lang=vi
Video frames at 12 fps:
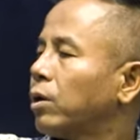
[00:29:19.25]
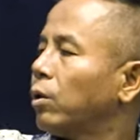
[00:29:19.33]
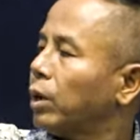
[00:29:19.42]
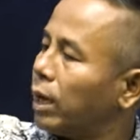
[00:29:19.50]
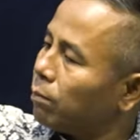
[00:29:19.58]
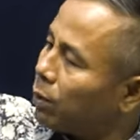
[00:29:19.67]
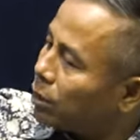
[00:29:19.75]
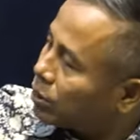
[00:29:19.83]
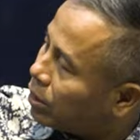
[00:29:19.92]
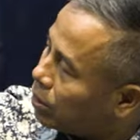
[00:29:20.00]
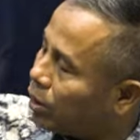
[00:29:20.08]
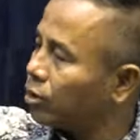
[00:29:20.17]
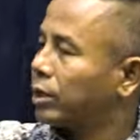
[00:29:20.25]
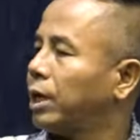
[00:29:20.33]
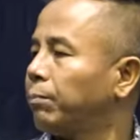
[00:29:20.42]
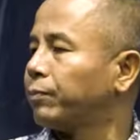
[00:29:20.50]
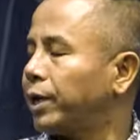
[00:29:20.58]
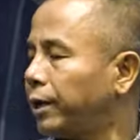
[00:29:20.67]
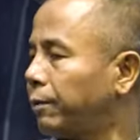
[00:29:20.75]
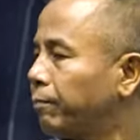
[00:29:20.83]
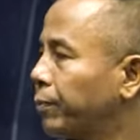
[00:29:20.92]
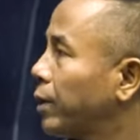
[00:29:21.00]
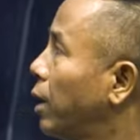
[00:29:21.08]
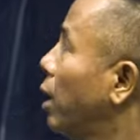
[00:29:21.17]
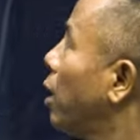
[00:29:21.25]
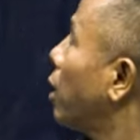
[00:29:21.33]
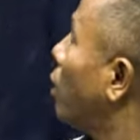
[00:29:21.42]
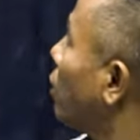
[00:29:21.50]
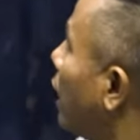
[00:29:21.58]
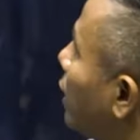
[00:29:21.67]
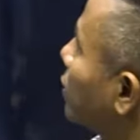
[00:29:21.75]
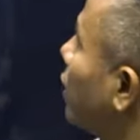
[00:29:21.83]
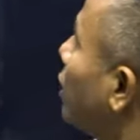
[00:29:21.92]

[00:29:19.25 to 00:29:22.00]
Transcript: con anh mình trời ở sân khâm tệ Con anh